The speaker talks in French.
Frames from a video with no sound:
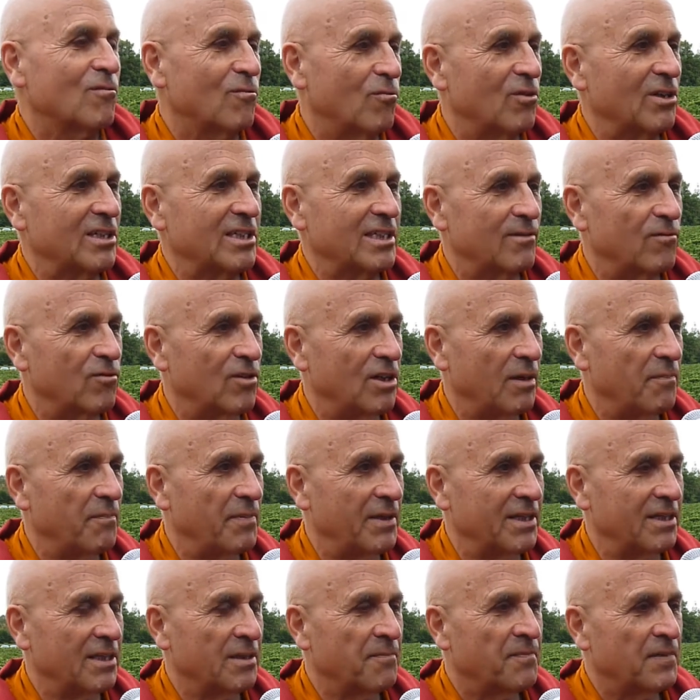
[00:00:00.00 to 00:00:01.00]
on voit que ça vaut la
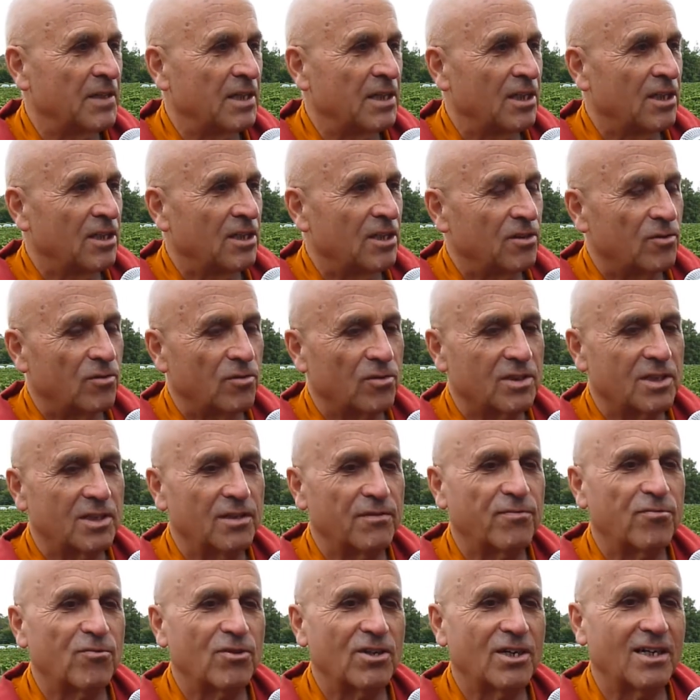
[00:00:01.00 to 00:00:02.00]
peine. Donc
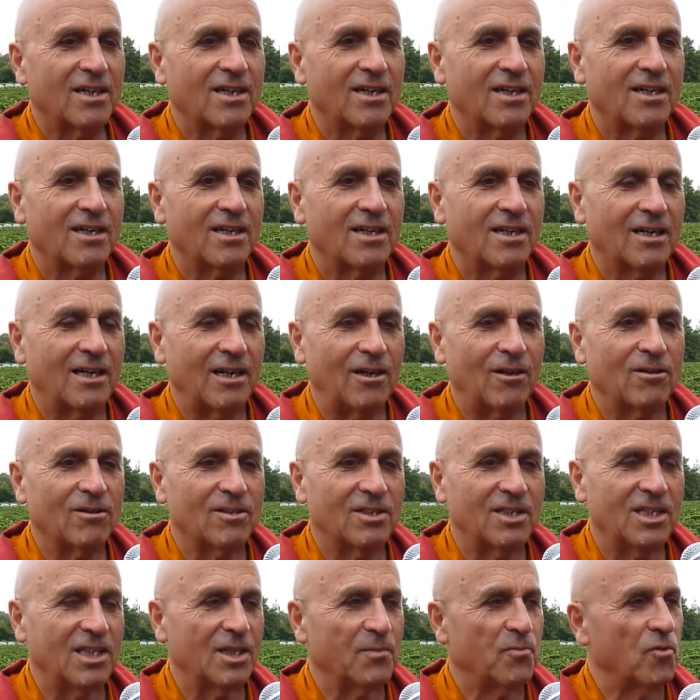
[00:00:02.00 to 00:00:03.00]
des fois,
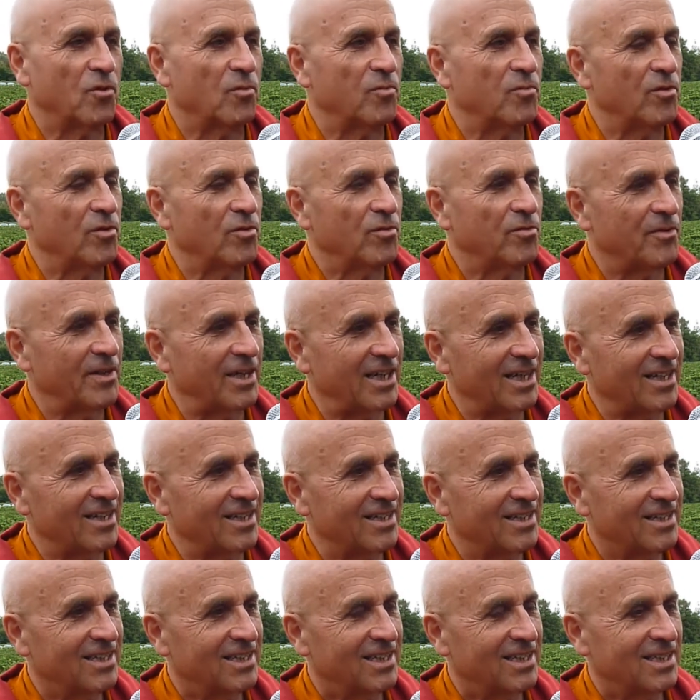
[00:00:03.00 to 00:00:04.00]
ralentir pour mieux
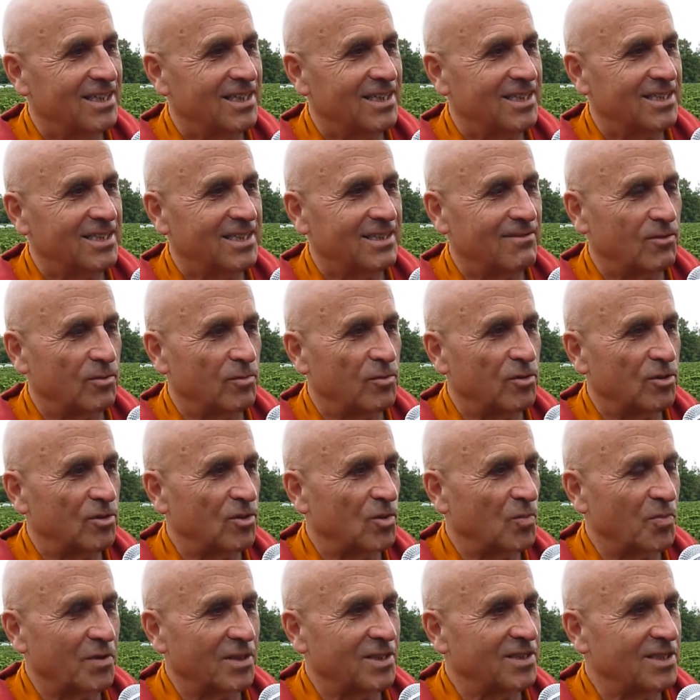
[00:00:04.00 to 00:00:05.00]
faire, ça vaut mieux que
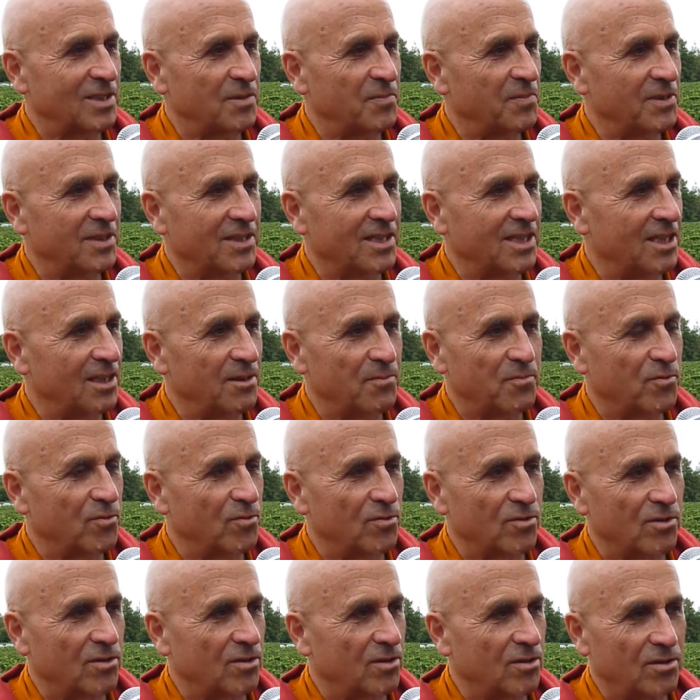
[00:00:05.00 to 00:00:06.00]
se précipiter
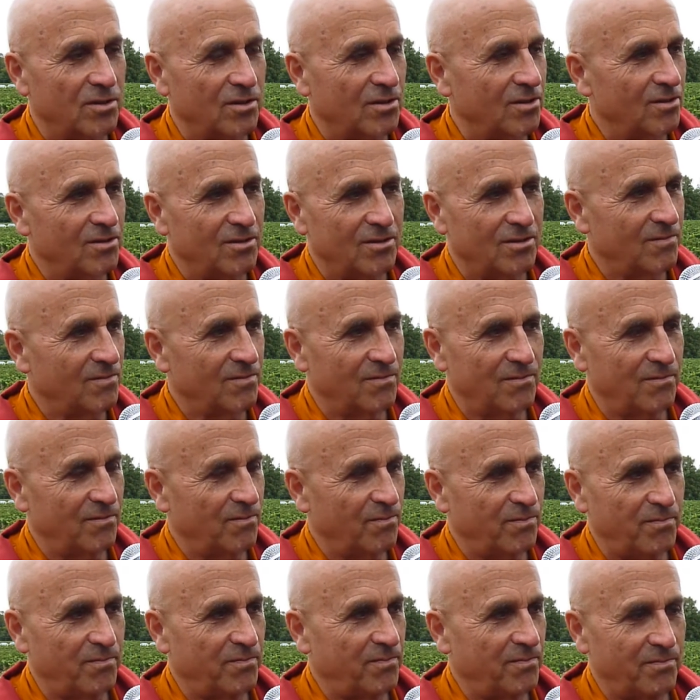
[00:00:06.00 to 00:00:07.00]
pour euh,
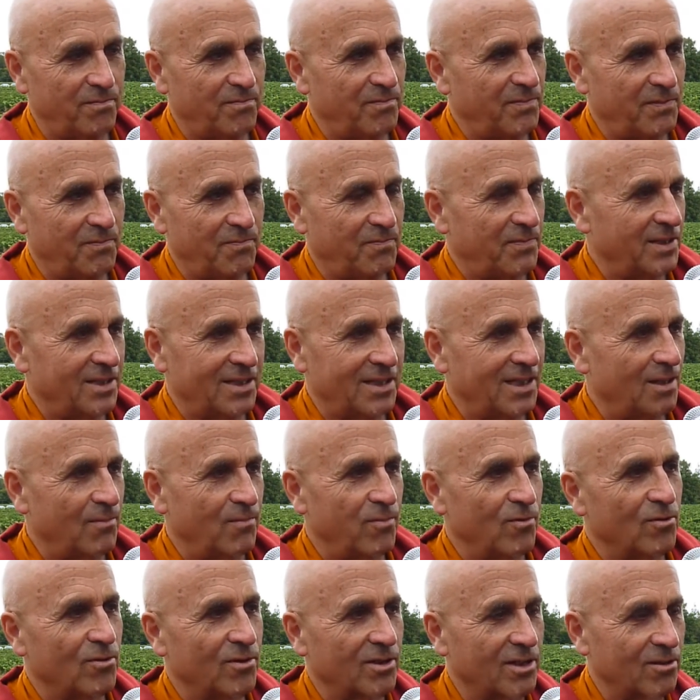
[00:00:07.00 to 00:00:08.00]
péter les
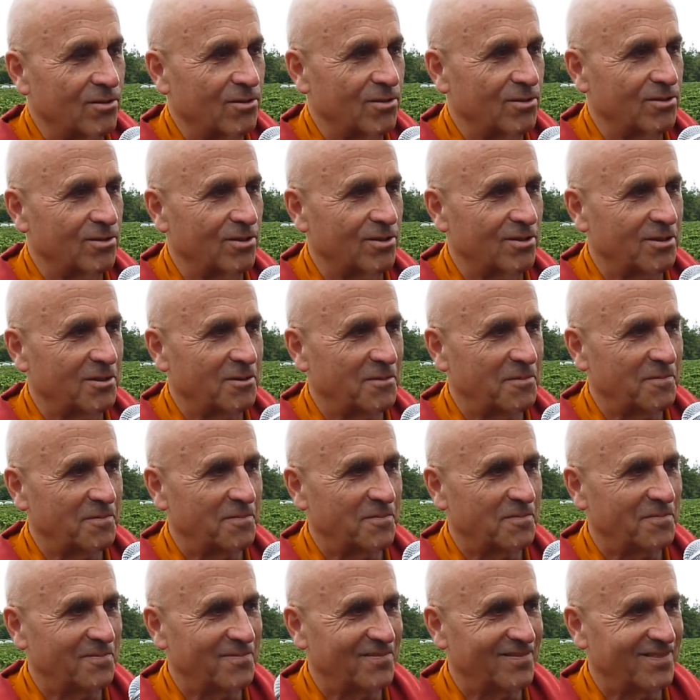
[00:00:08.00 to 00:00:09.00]
plombs en quelque sorte.
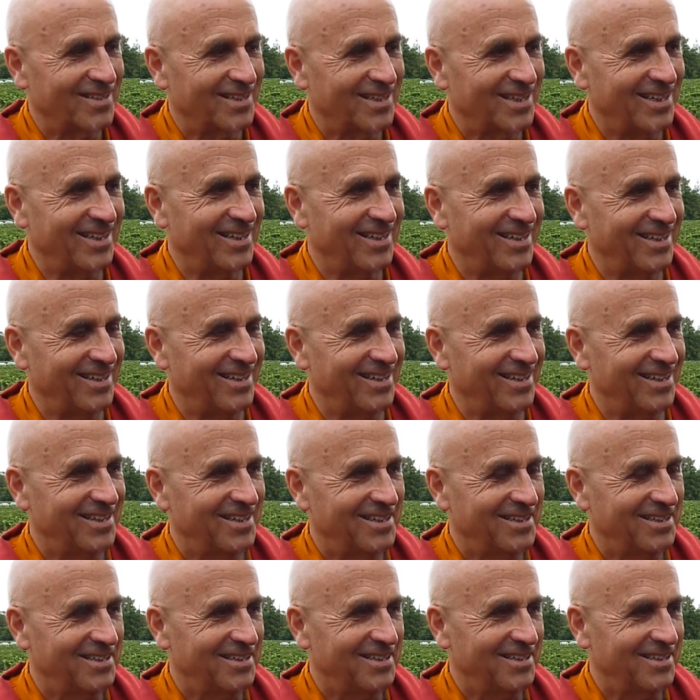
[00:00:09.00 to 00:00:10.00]
cest qu'il faut
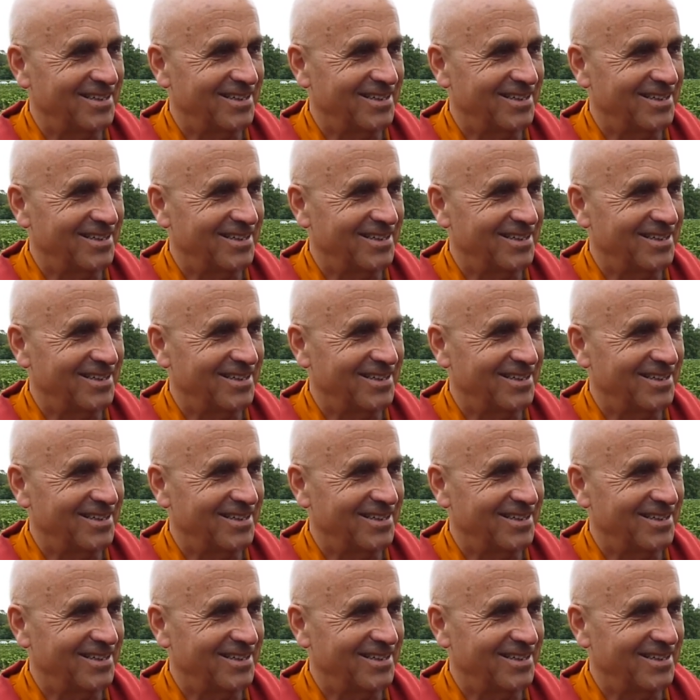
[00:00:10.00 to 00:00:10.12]
savoir